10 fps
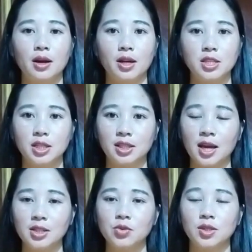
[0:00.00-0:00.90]
ờ, chỉ
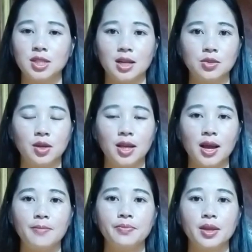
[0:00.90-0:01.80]
ta chua trà chua ya
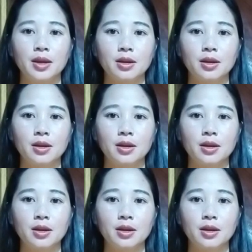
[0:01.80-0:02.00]
dạ.